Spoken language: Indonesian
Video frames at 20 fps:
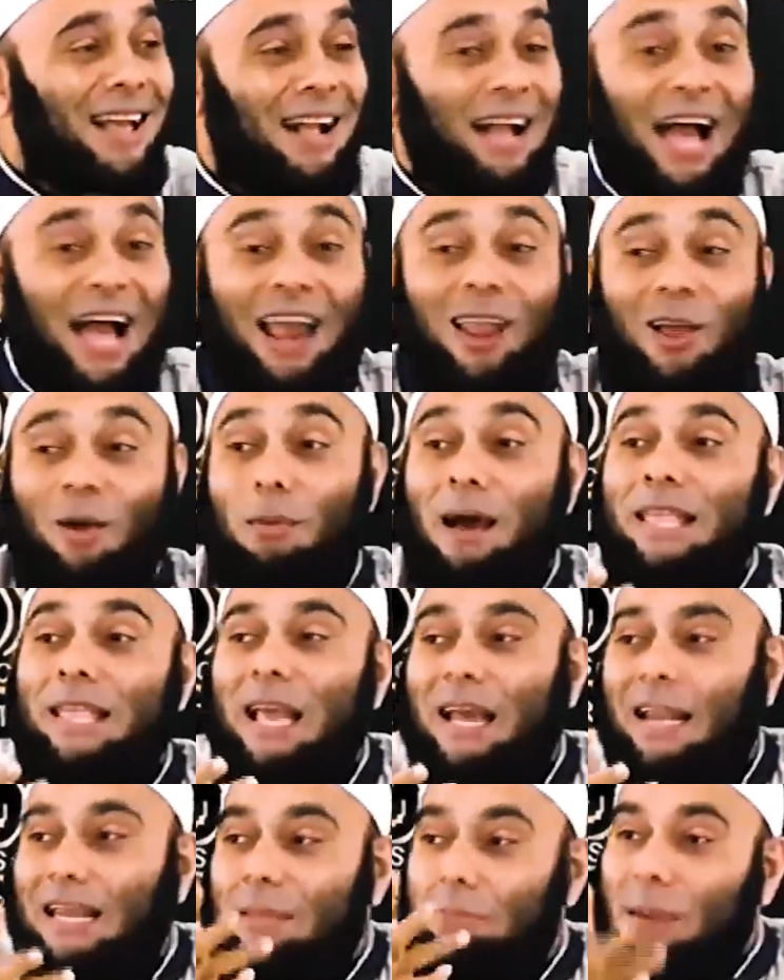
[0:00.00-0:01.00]
Kalau
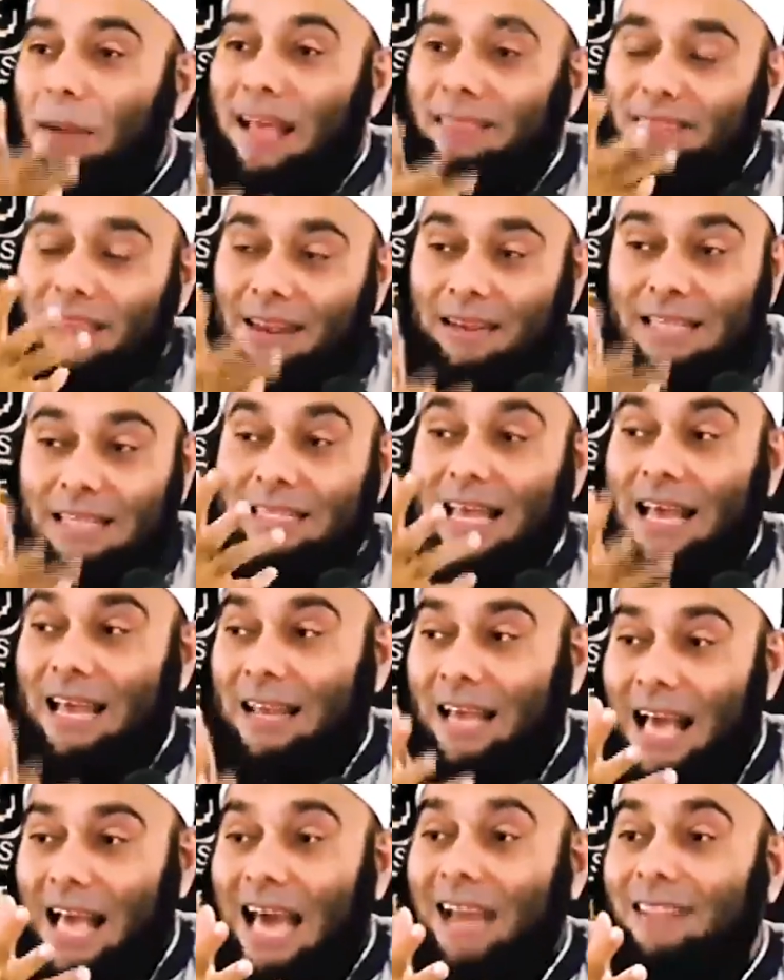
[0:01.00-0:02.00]
banyak lipatan di
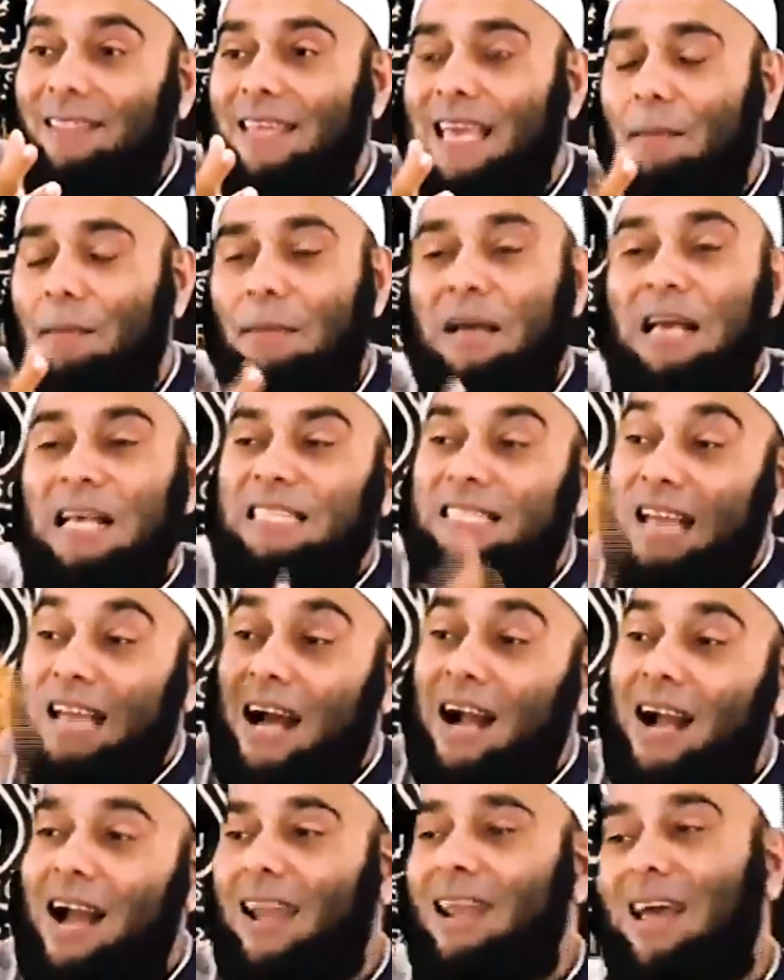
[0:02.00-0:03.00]
sana, artinya apa?
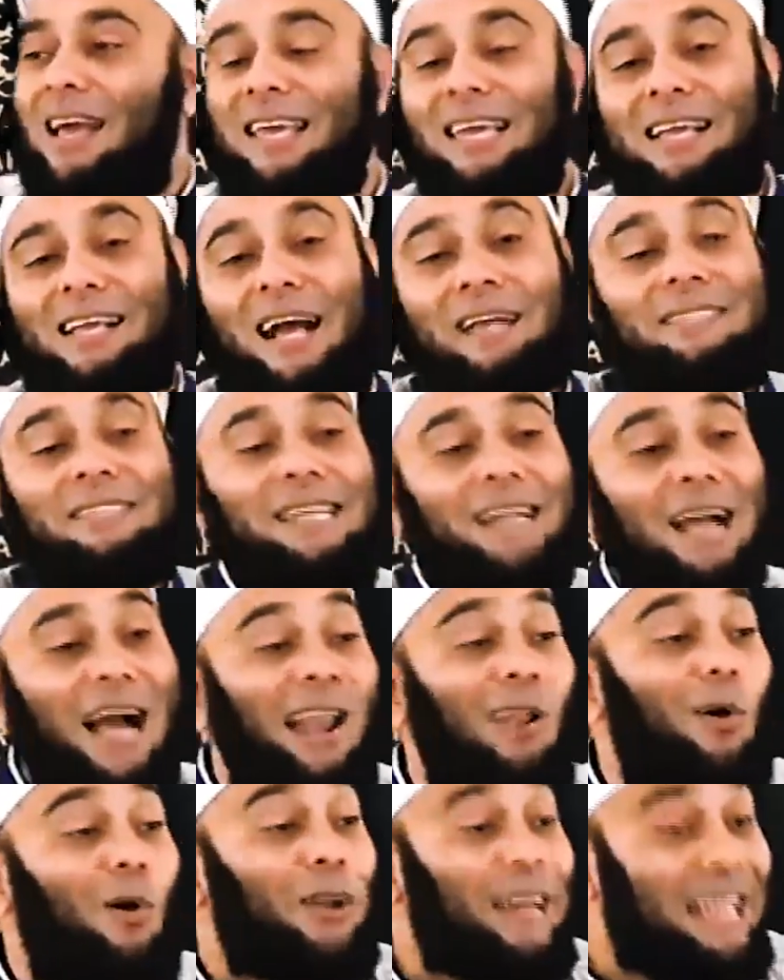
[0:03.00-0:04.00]
Jangan lagi kasih
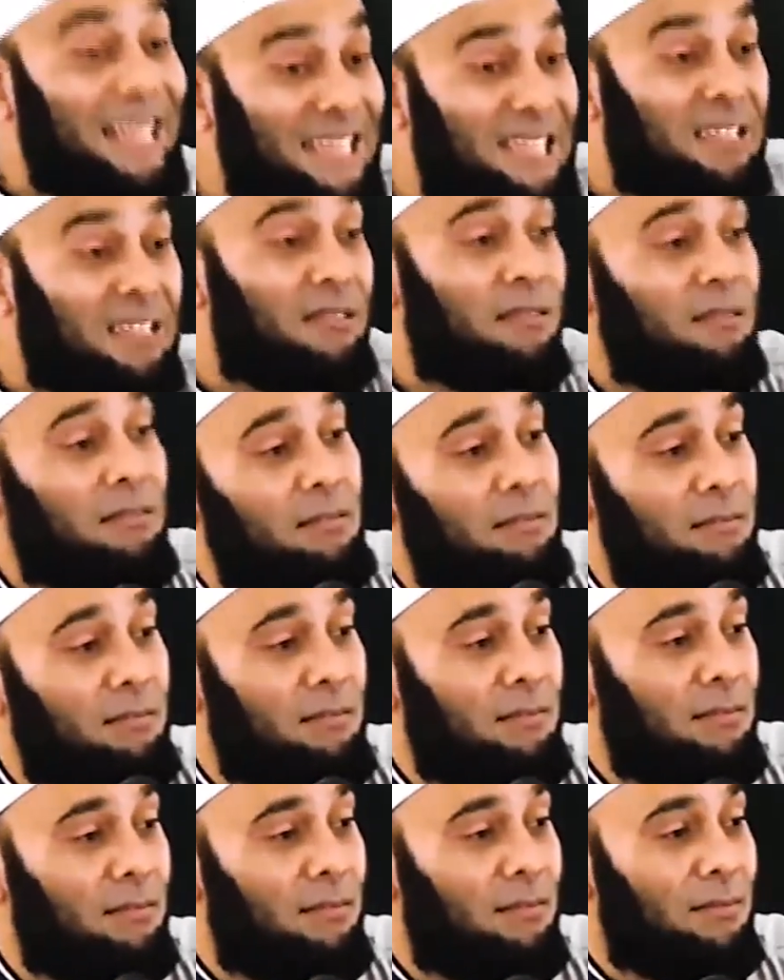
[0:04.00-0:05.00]
kalori.
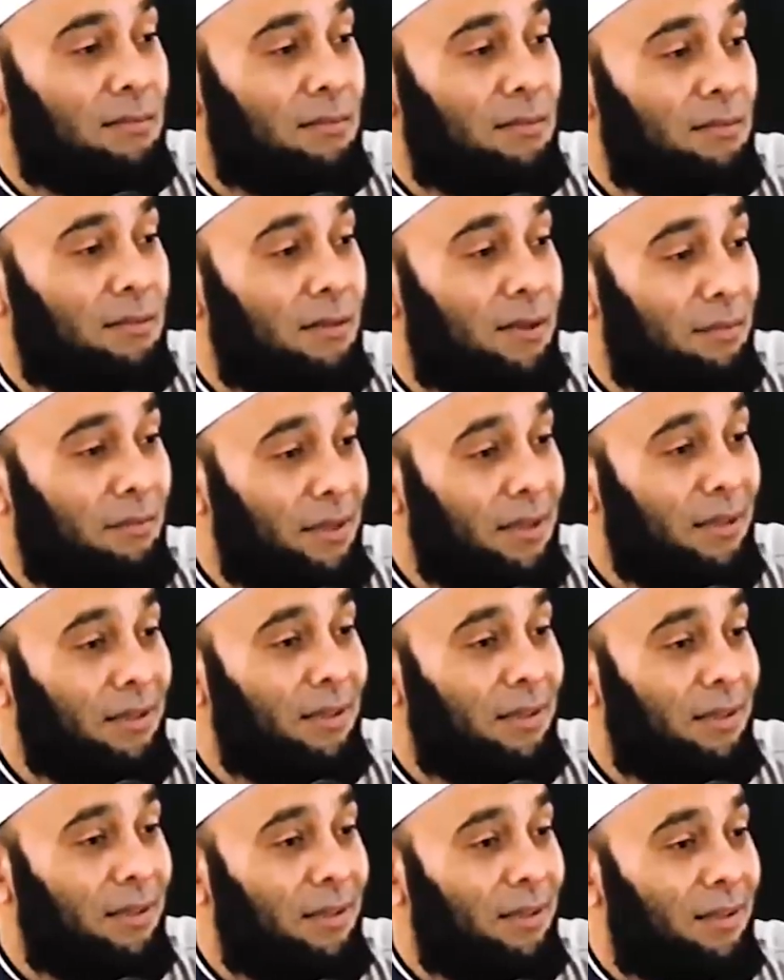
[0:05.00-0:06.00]
Paham ya?
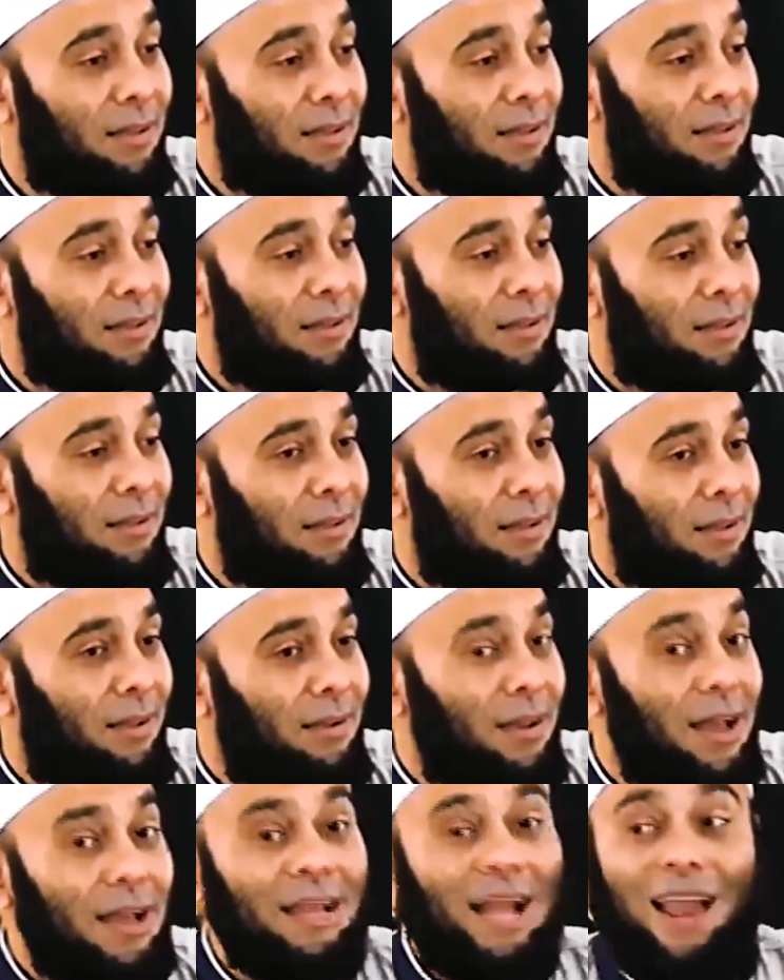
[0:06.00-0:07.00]

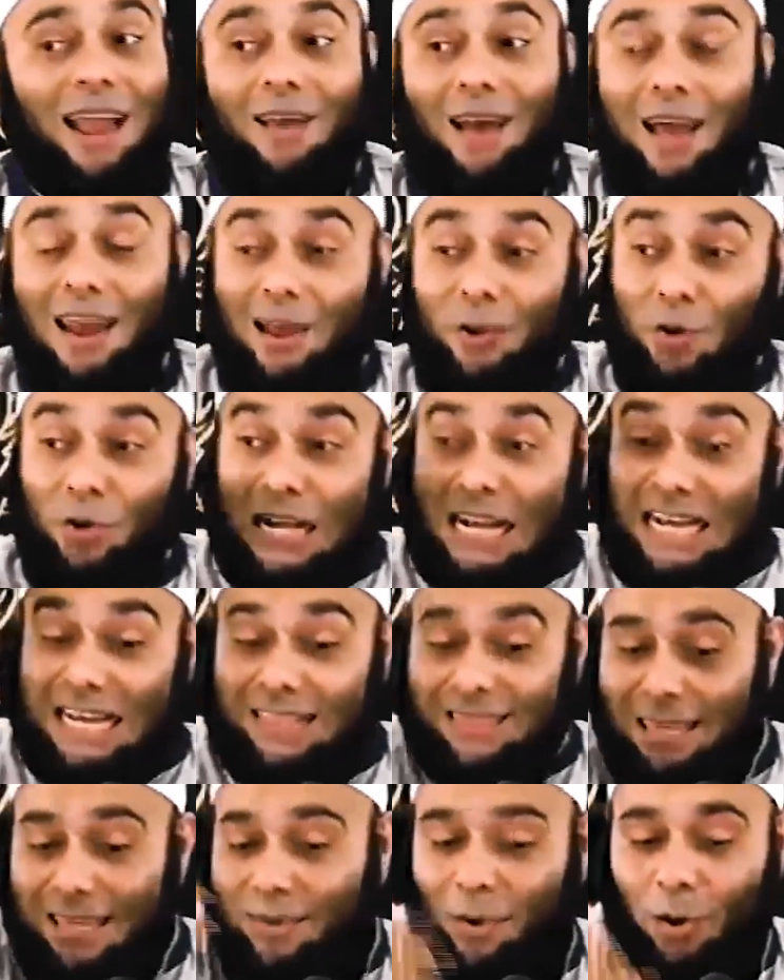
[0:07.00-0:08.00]
Dan kalau Anda udah
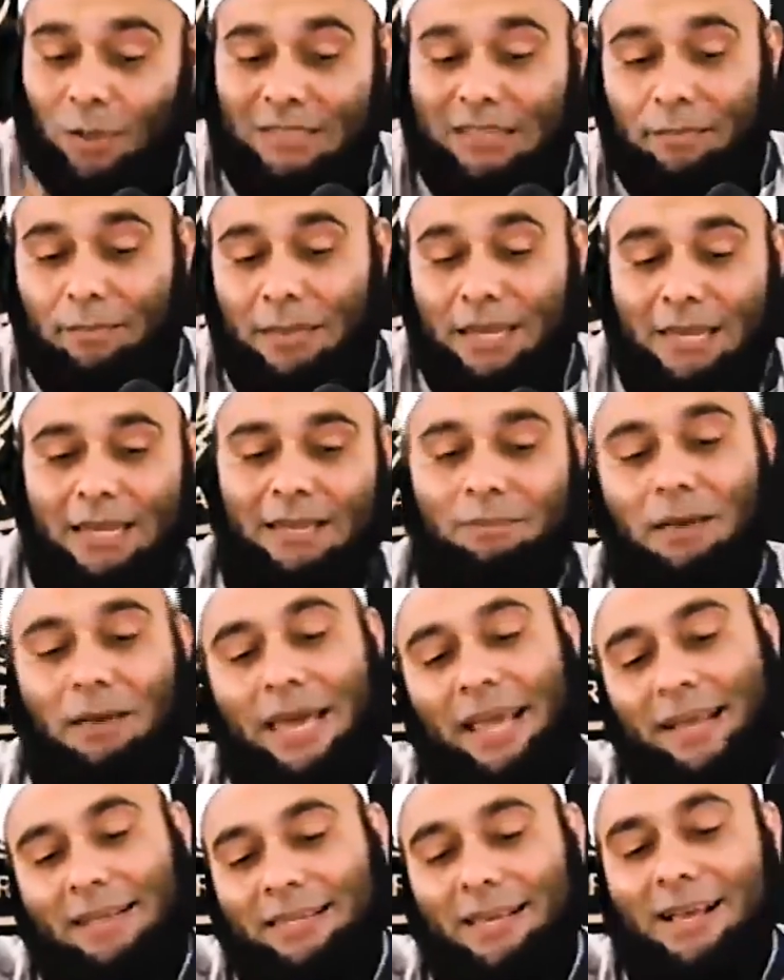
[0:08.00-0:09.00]
ngerti konsep ini,
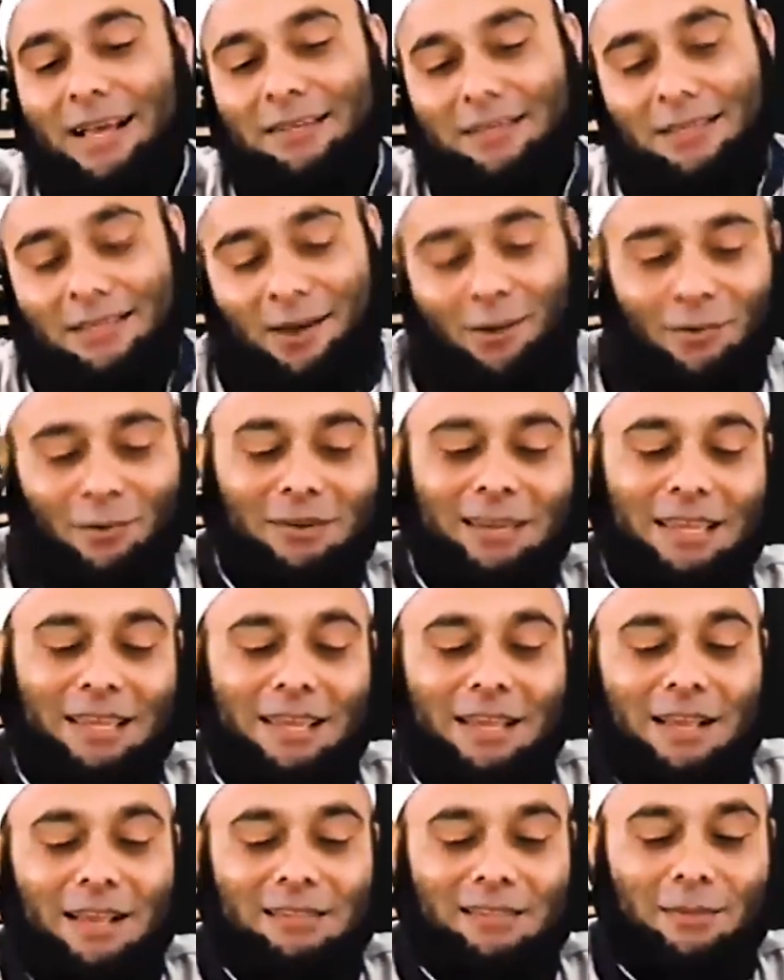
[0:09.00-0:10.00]
baik, saya kasih tahu. Nih,
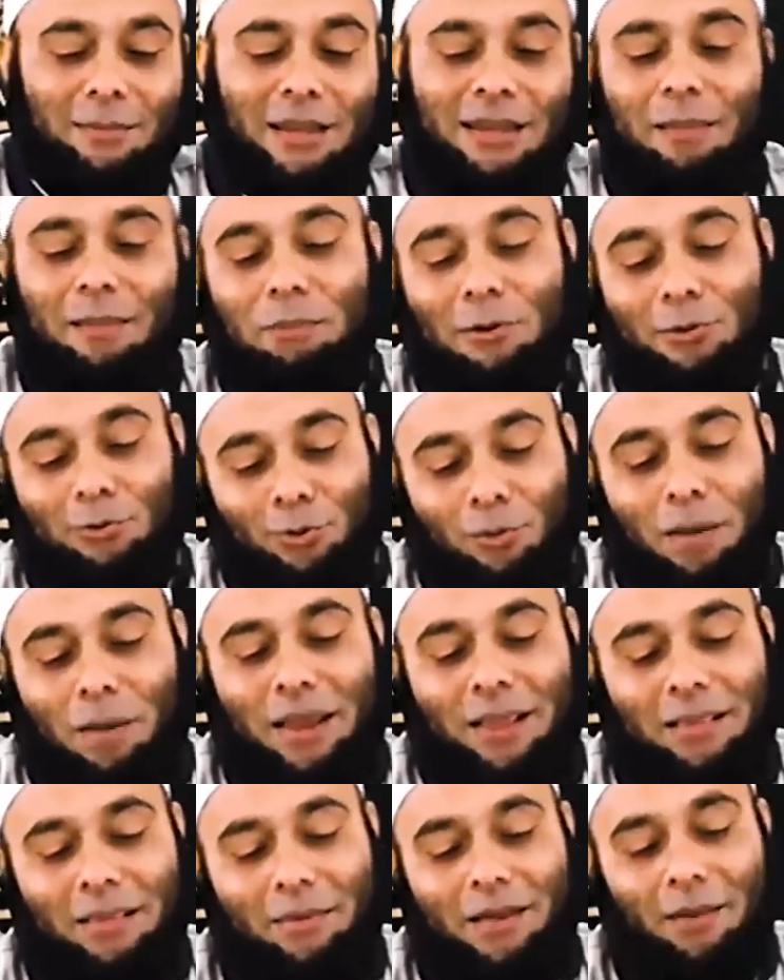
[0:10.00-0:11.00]
sebenarnya ini
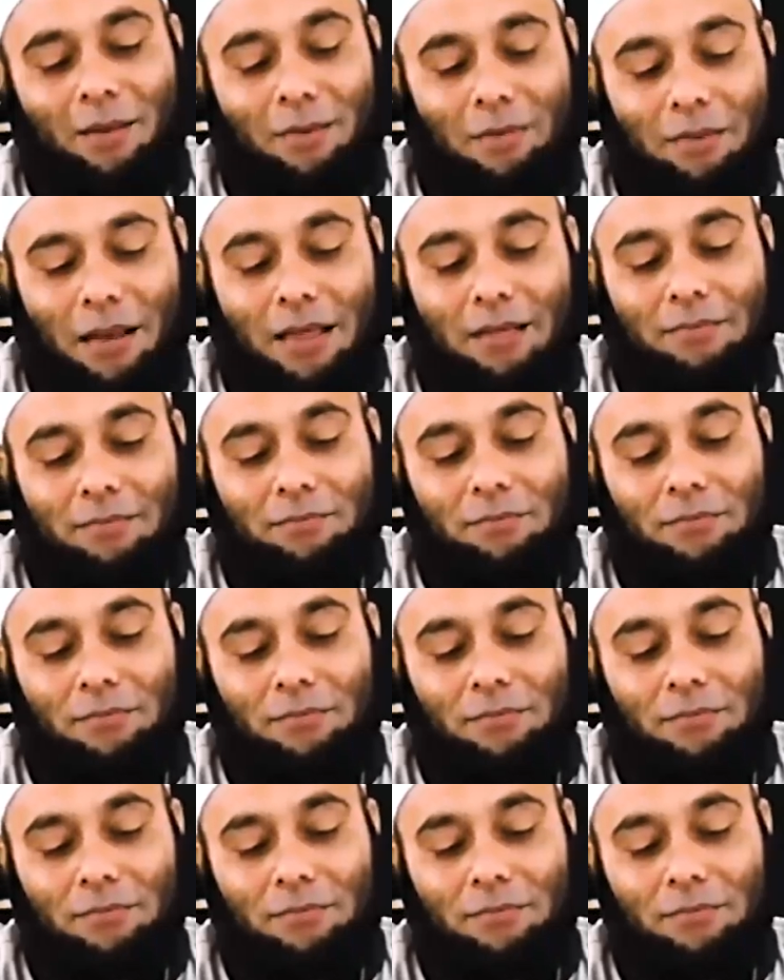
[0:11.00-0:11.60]
penutupannya, tapi nggak apa-apa lah.